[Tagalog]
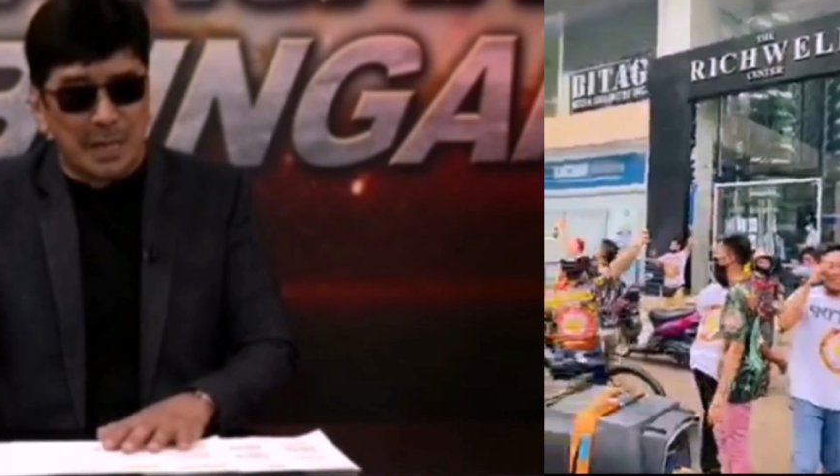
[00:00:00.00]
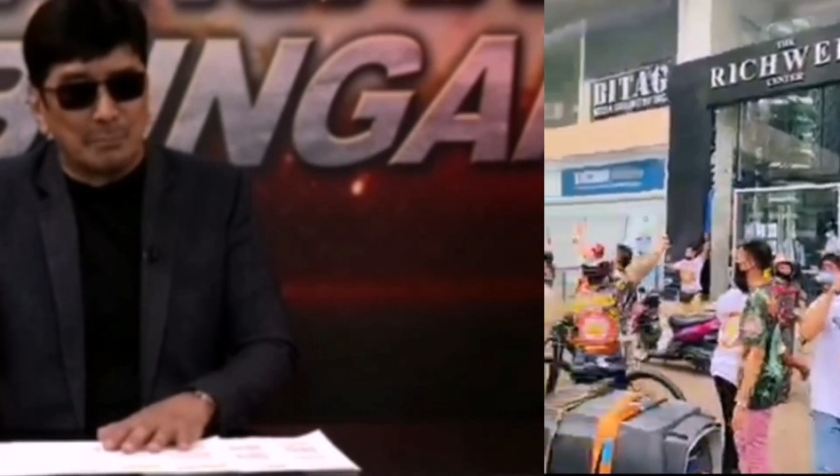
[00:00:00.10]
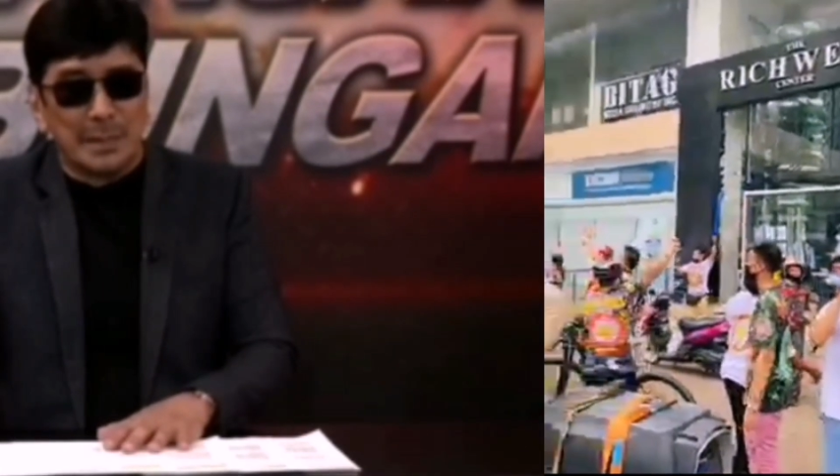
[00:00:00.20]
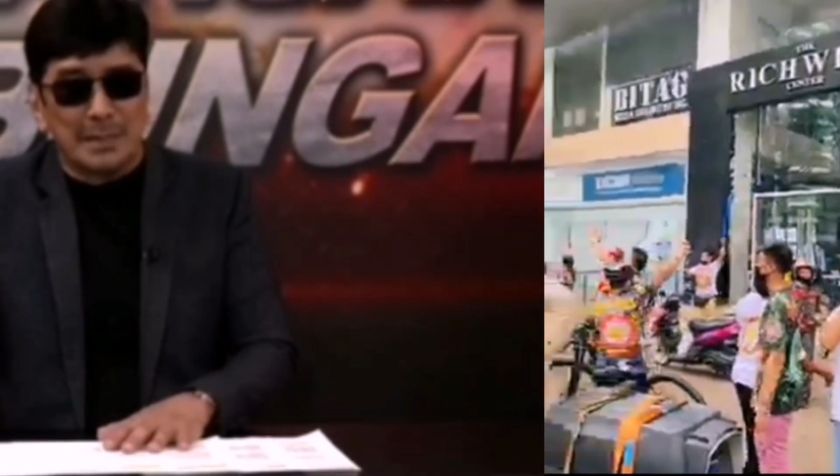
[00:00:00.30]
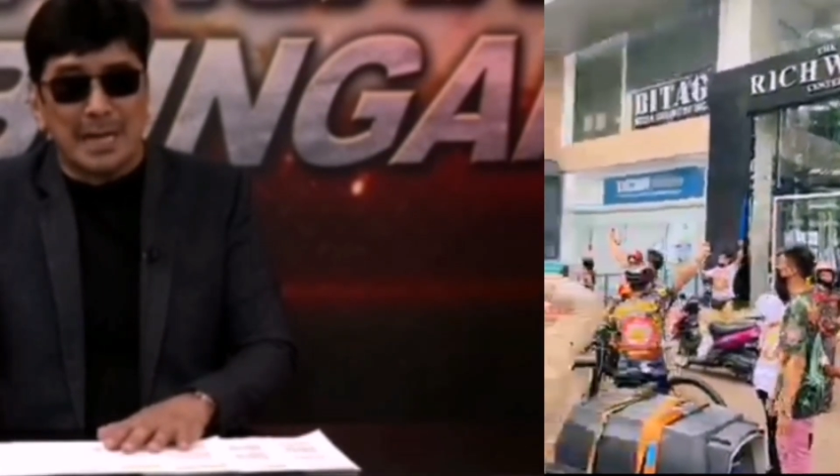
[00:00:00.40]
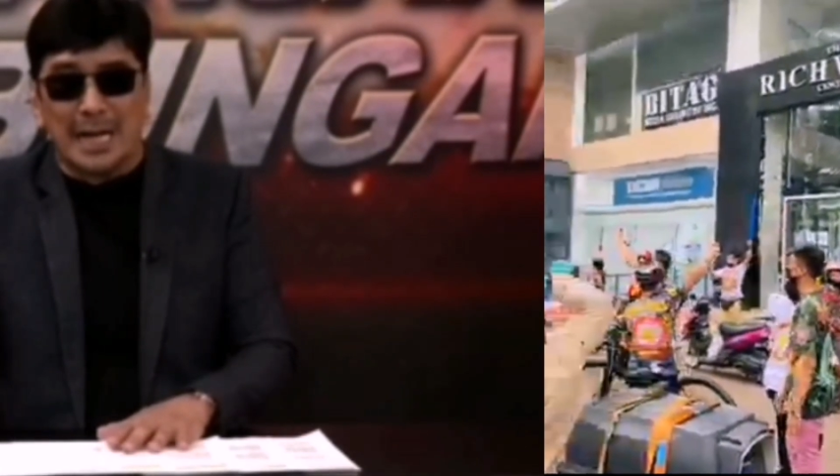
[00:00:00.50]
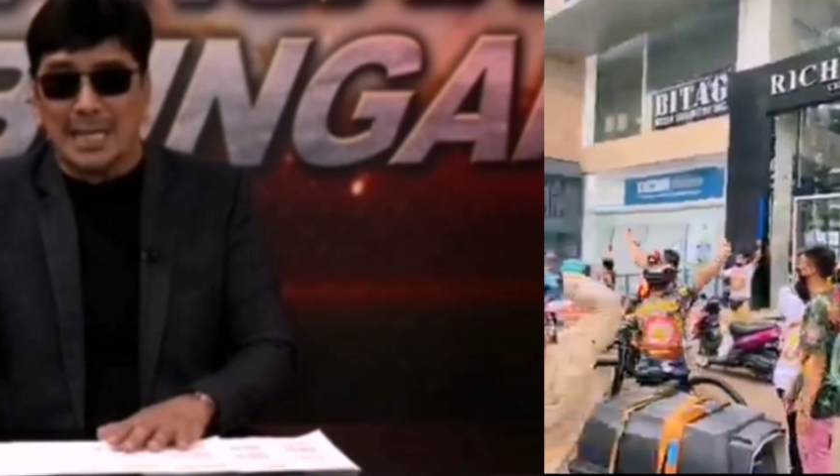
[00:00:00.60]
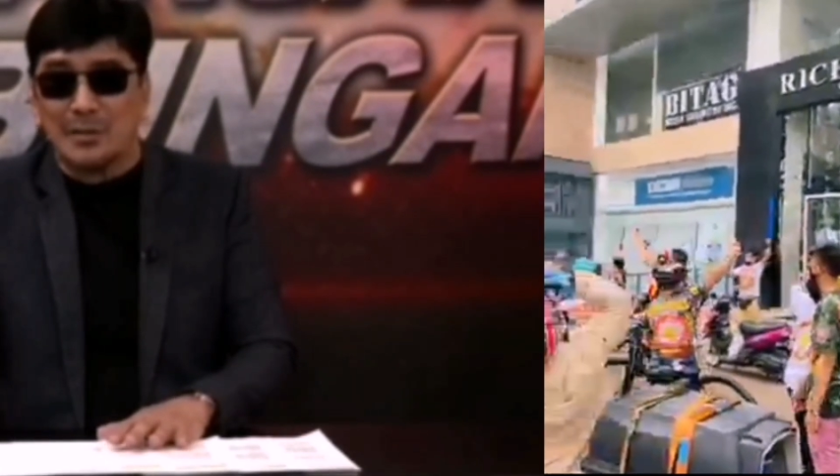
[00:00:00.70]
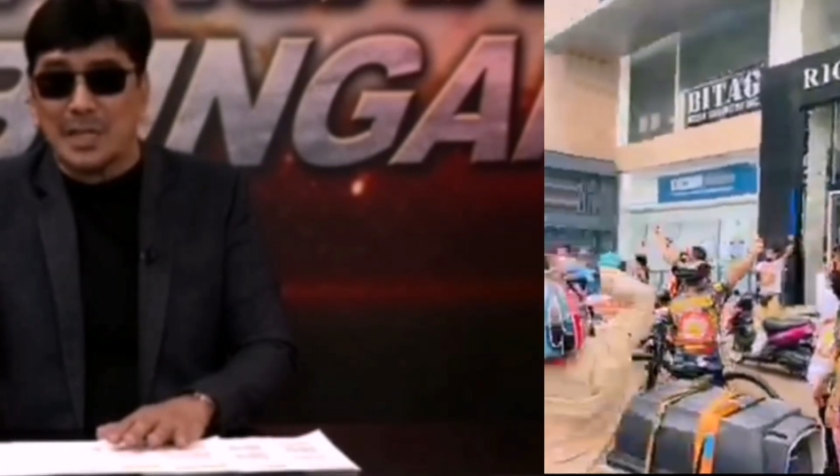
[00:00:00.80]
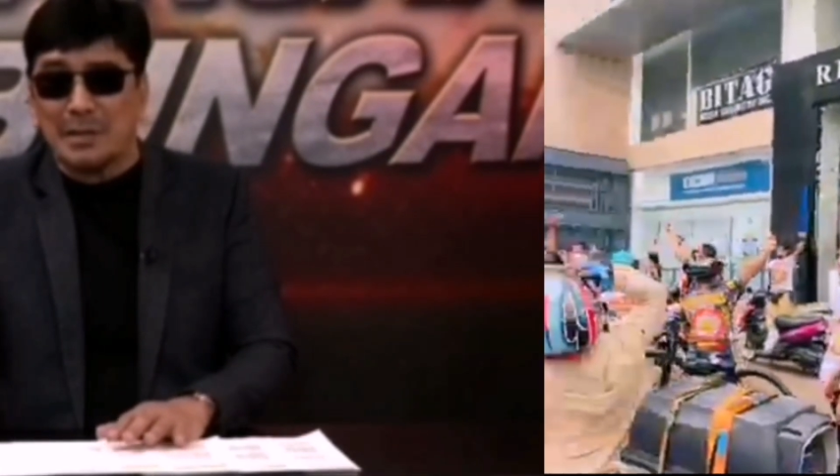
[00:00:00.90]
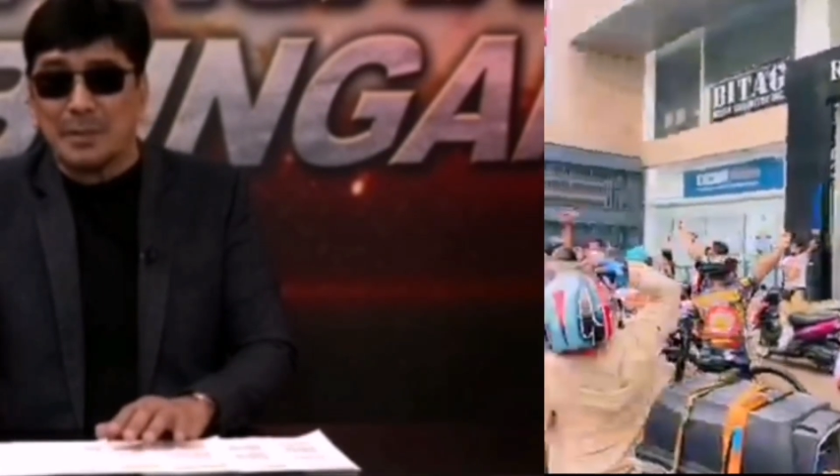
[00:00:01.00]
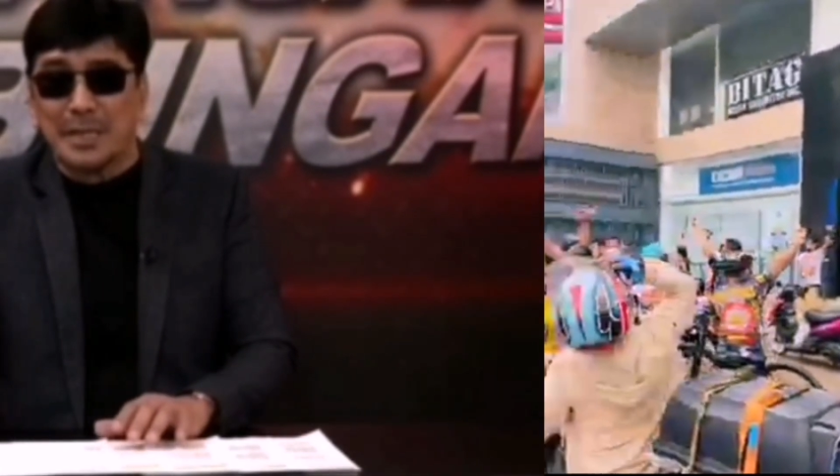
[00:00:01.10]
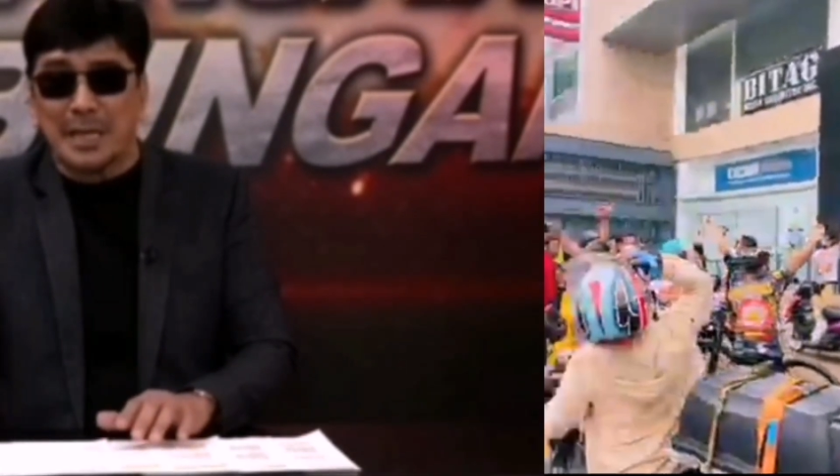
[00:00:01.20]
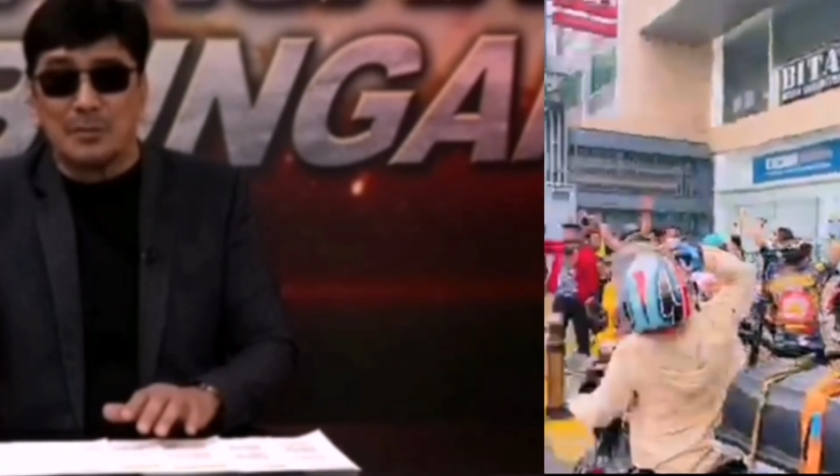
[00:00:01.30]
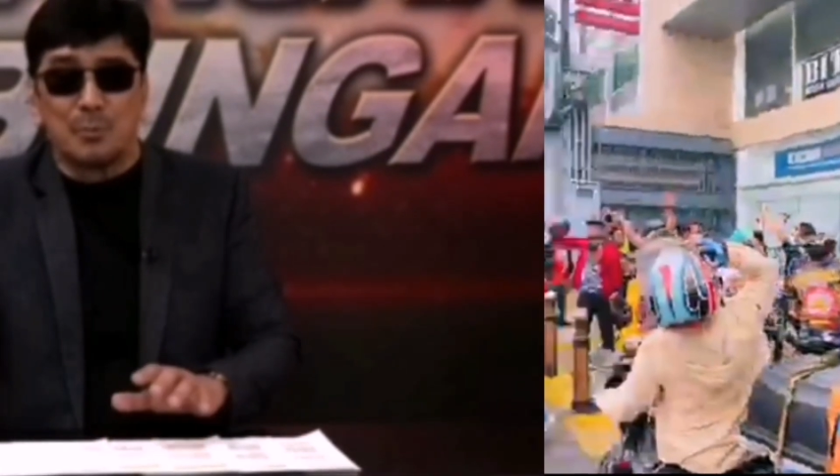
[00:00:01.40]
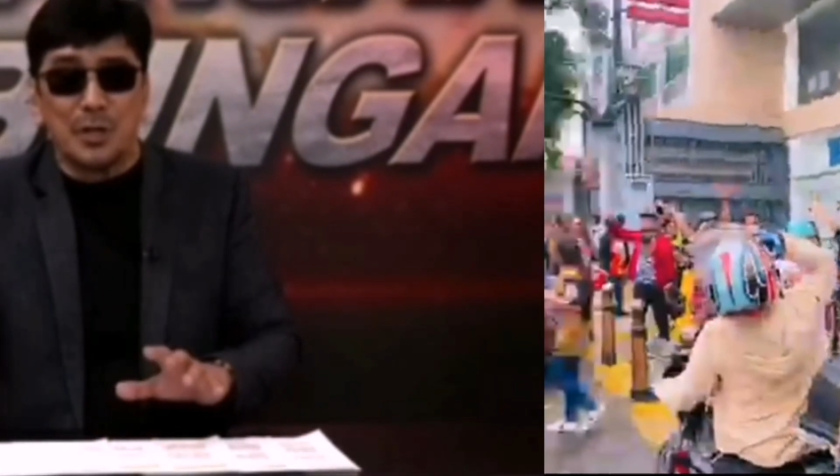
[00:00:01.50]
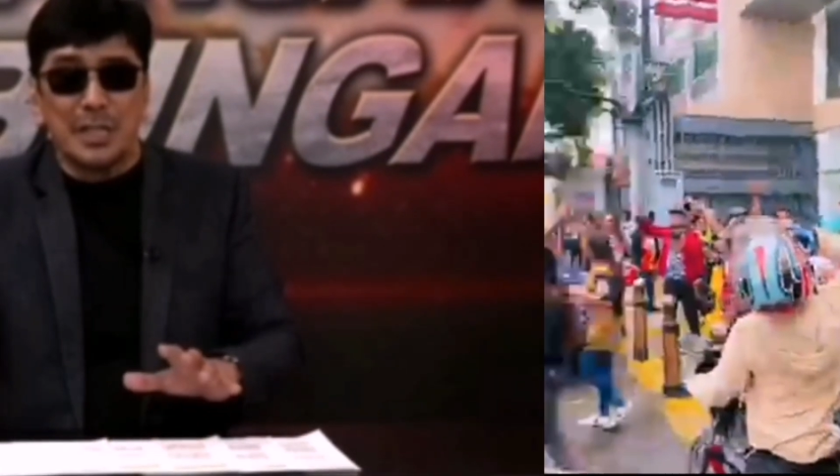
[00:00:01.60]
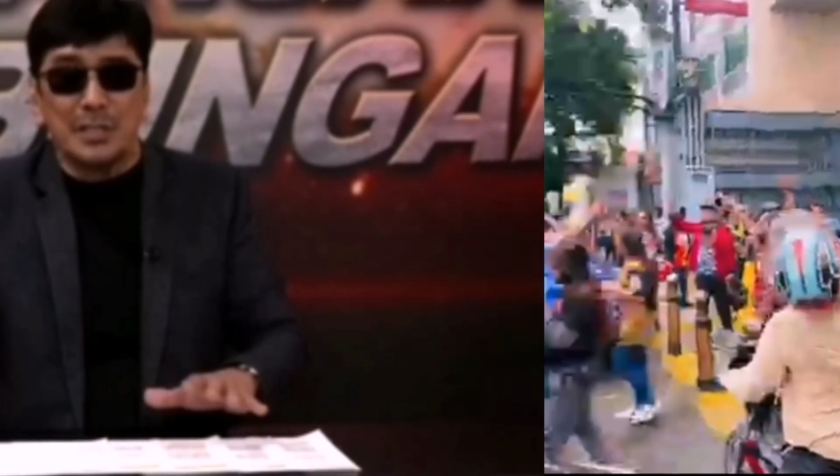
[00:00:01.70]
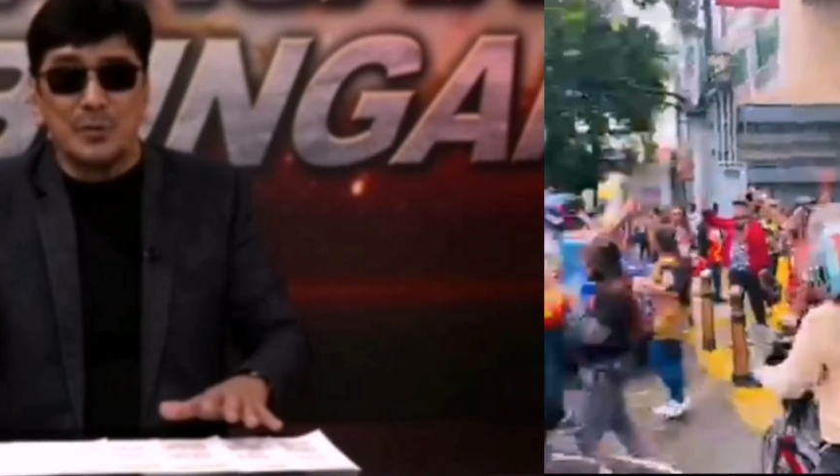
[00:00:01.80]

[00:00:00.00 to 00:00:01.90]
nagbabanta, ayaw namin kayo pwede